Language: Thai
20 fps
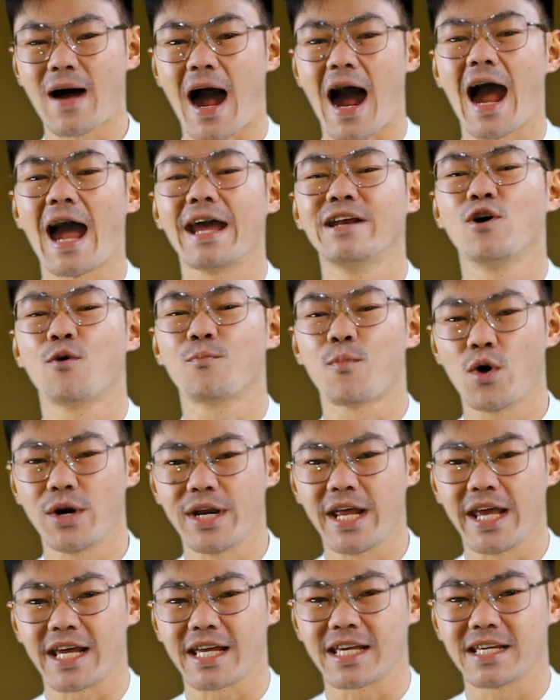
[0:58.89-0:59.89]
ผักไฮโดรโป
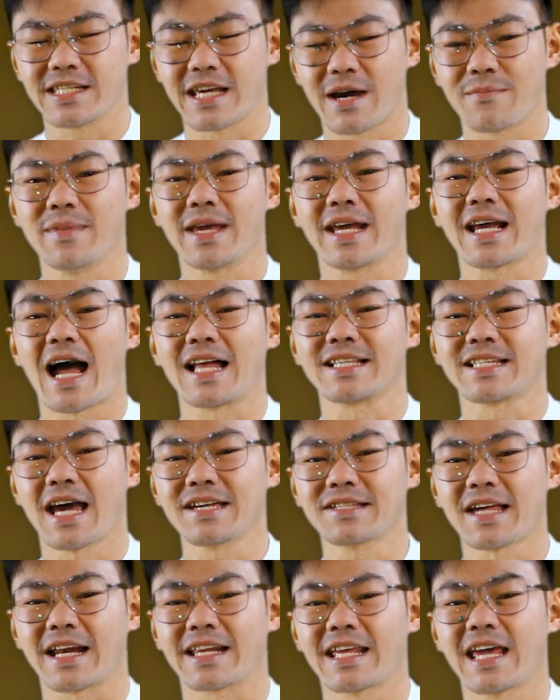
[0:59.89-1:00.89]
นิกยังมีการใช้
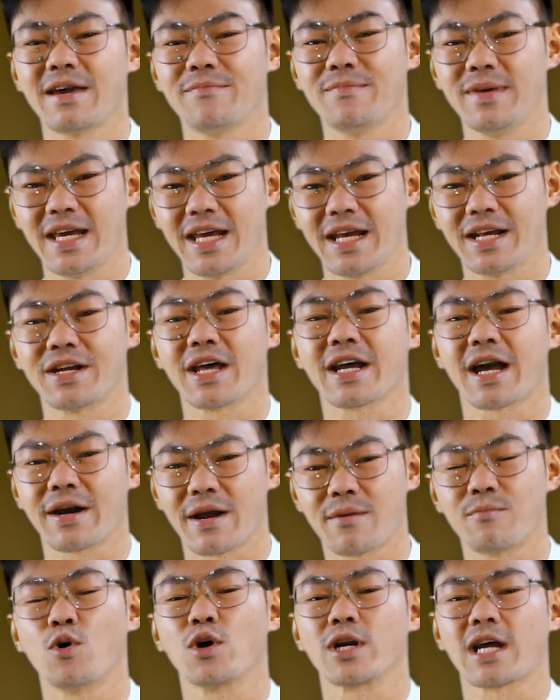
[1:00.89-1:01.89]
สารเคมีในก
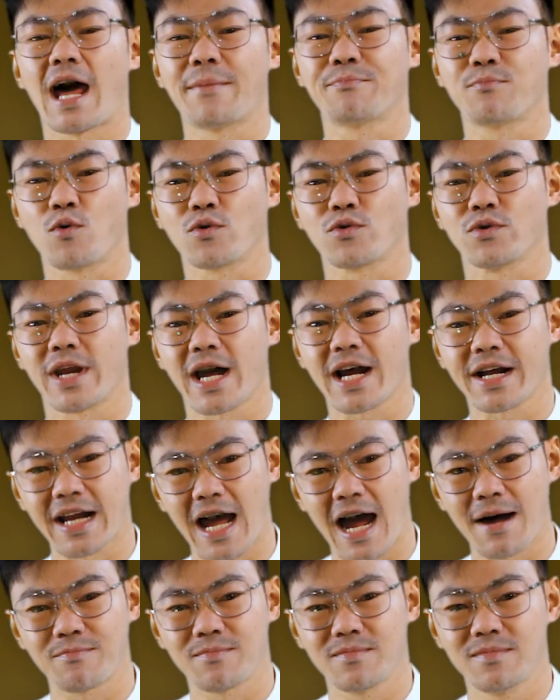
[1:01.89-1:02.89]
ระบวนการปลูกอยู่นะค
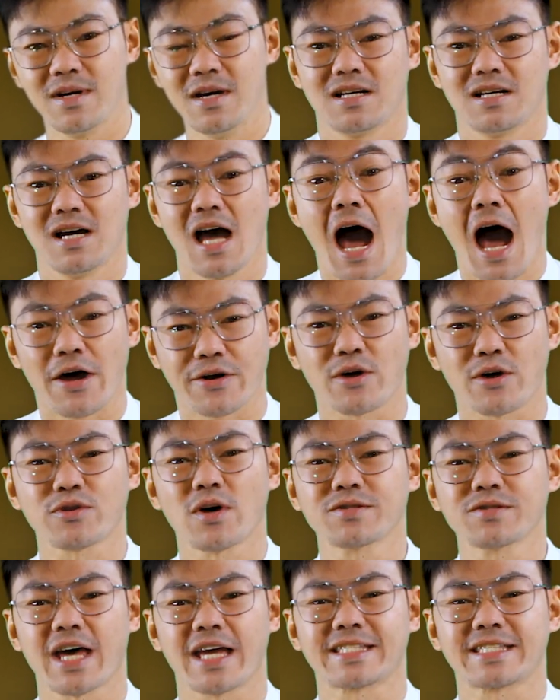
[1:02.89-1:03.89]
รับ เราต้
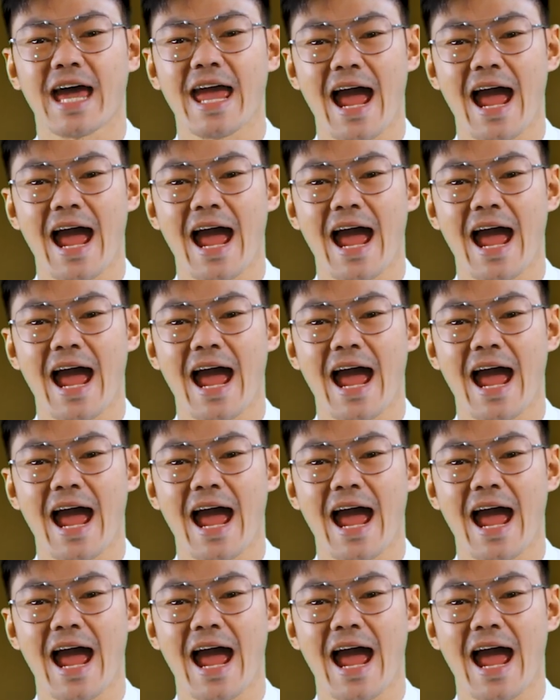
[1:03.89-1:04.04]
องใส่ใจ